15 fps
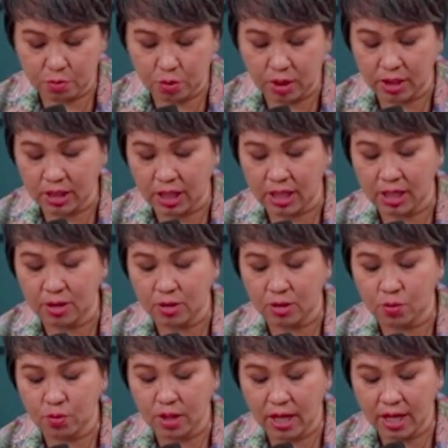bukan karena
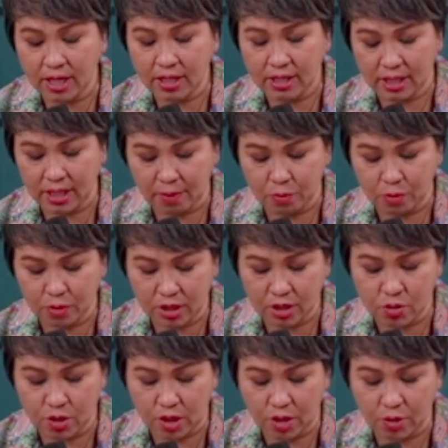Tuhan ya
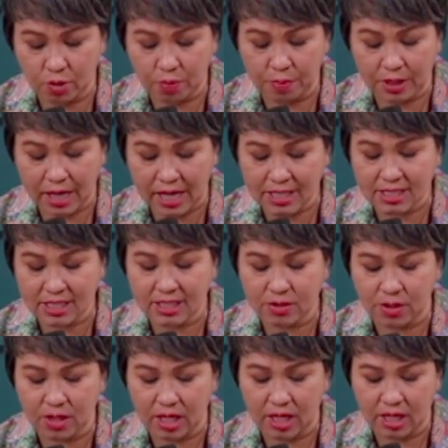mungkin sudah dioperasi
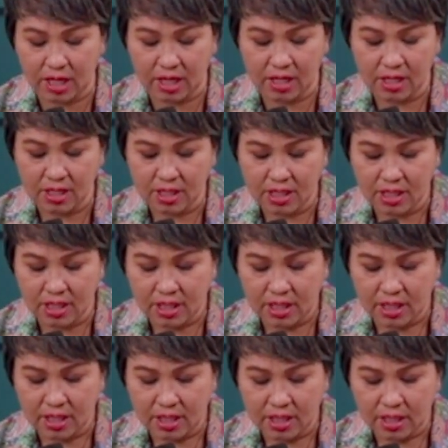saudara.
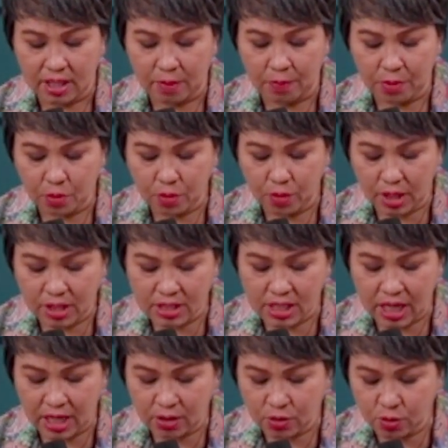Tapi Tuhan
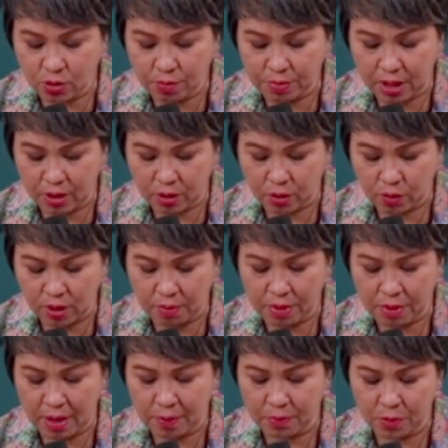sanggup dan
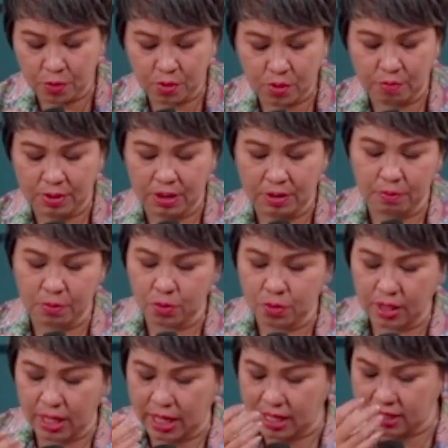Tuhan mampu untuk
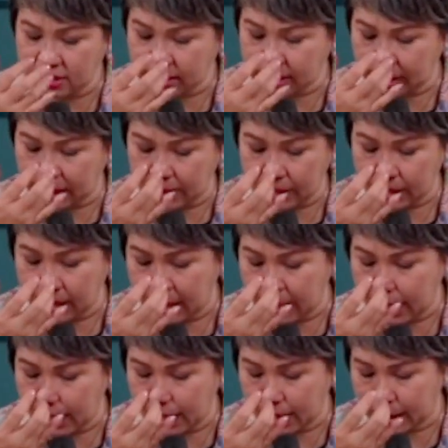menyembuhkan
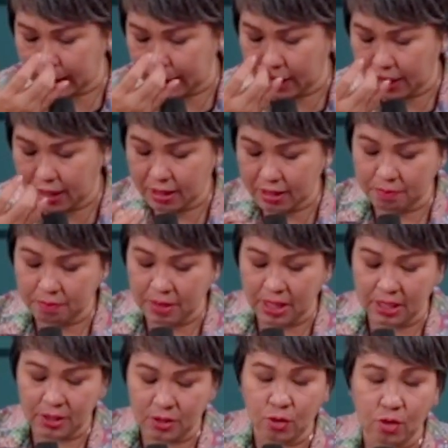sehingga ya
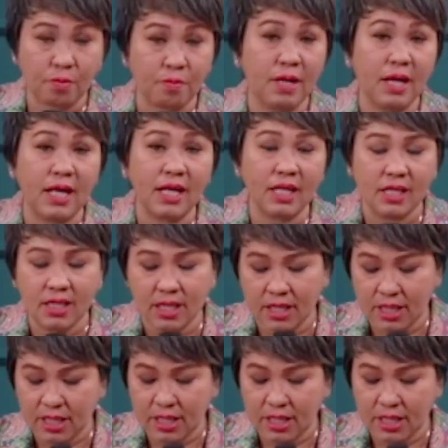kembali normal.